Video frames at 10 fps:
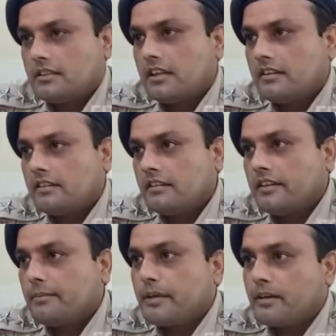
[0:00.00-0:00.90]
नाथड़ी
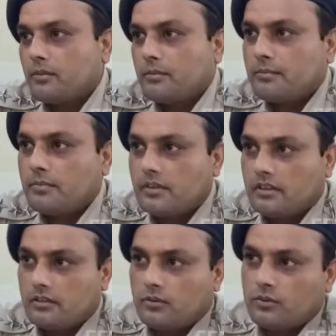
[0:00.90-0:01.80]
पेट्रोल पंप
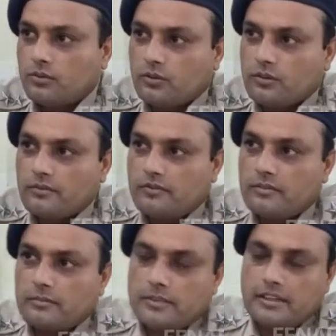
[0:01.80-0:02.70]
लूट और
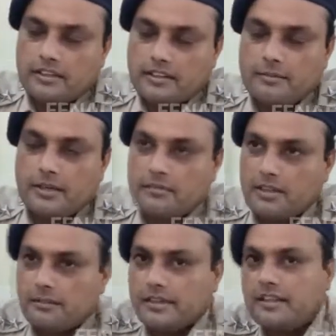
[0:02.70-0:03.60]
मर्डर के मामले
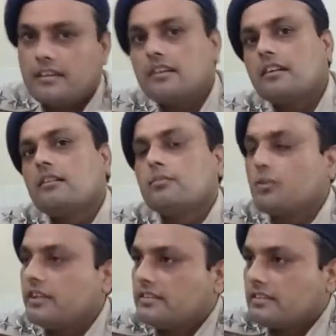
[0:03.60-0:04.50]
में
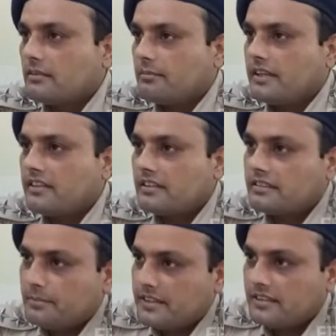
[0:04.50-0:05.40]
पुलिस गंभीरता से
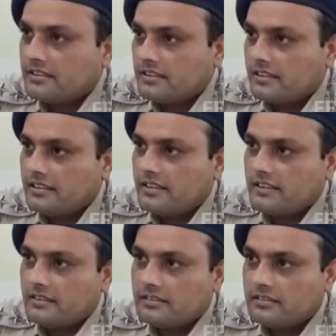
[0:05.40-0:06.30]
प्रयास कर रही है
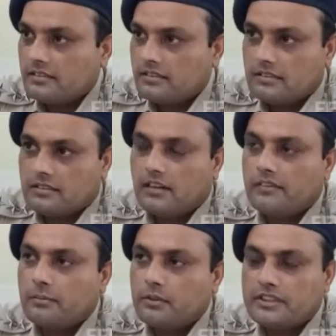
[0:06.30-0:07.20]
काफ़ी
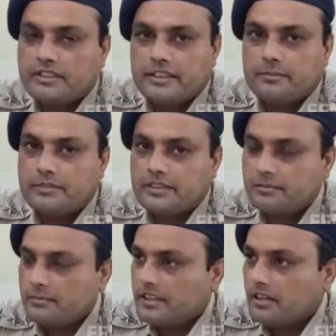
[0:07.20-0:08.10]
पुलिस टीम्स
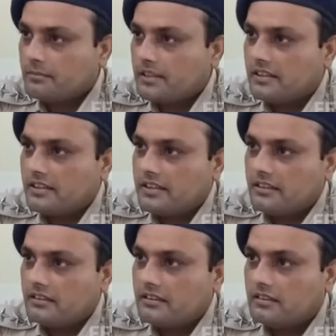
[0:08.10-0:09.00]
इसमें काम कर रही
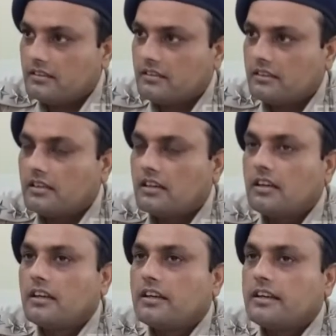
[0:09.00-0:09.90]

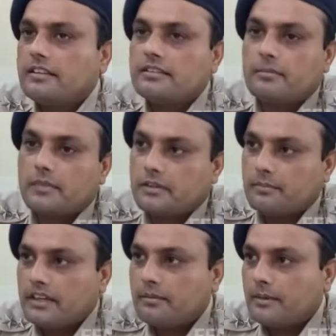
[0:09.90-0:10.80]
है इस संबंध
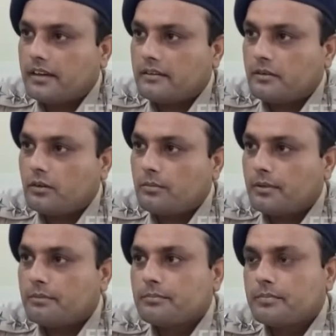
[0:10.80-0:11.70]
में पेट्रोल
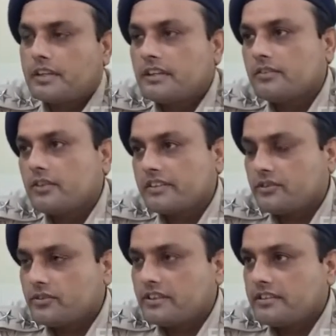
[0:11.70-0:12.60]
पंप की जो
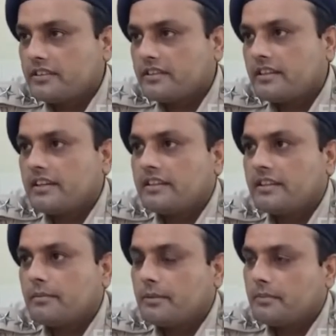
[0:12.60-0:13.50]
एसोसिएशन है इनके
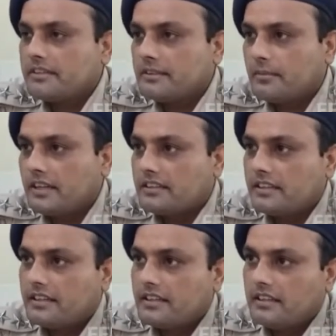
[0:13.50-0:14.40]
मेंबर से बात की
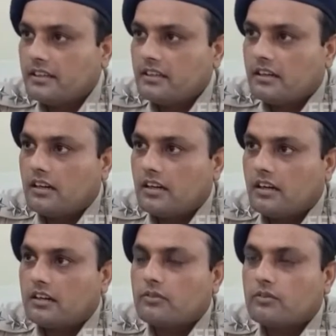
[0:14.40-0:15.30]
गई
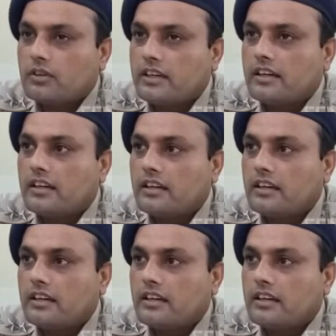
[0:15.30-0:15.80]
और उन्होंने